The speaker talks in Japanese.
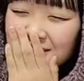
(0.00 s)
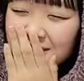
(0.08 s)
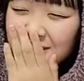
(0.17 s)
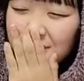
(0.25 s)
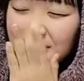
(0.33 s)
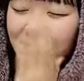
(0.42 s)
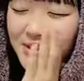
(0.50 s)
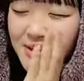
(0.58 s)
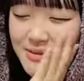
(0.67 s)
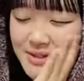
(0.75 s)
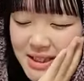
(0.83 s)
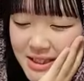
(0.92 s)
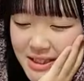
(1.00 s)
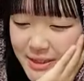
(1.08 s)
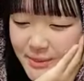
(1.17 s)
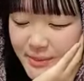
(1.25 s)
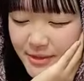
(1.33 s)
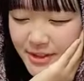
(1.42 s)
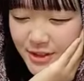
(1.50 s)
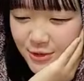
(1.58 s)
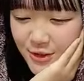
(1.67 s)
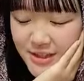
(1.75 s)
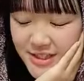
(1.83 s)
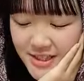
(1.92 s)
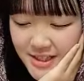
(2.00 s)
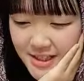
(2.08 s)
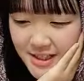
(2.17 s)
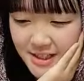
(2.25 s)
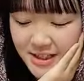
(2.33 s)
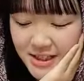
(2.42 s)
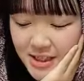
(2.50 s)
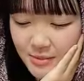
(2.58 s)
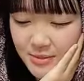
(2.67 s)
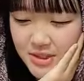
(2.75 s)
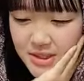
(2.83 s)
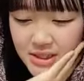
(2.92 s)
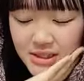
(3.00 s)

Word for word: てかカレーパンを絶対に食べる今日は本当に